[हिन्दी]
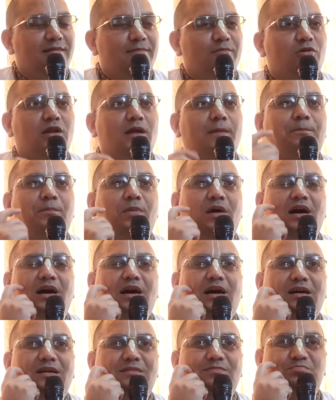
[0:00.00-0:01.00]
बोला
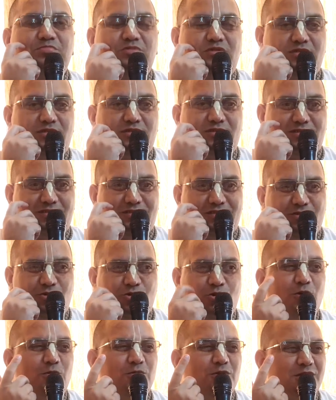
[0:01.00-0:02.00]
पाप
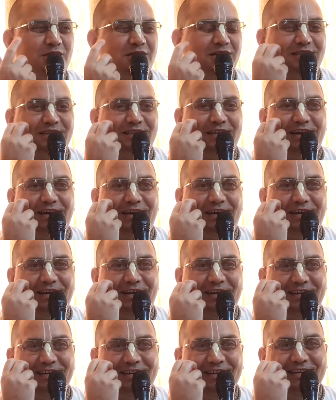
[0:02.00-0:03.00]
हो भी सकता
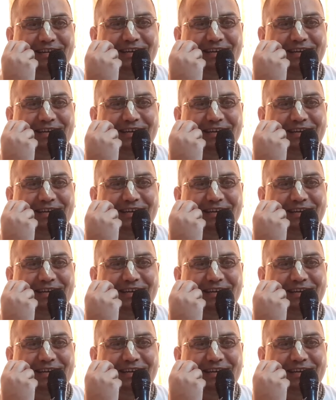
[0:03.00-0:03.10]
है